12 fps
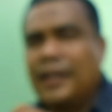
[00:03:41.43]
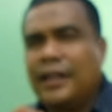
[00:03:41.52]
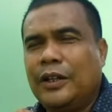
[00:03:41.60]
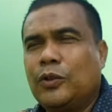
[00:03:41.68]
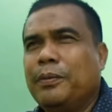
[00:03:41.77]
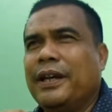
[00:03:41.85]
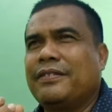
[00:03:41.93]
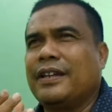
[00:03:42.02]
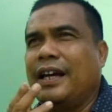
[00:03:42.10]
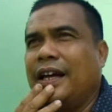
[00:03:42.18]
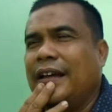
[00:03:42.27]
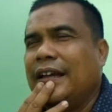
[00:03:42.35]
itu
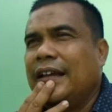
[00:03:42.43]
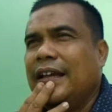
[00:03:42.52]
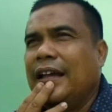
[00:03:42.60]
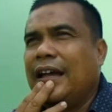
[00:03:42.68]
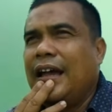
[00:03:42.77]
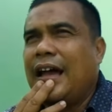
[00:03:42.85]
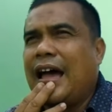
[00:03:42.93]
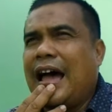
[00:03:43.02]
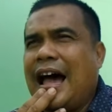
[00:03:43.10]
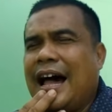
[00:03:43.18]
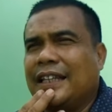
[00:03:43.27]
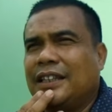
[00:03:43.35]
biasa
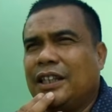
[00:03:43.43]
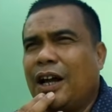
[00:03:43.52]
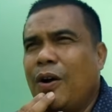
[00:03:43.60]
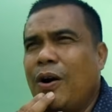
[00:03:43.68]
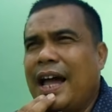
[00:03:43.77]
atau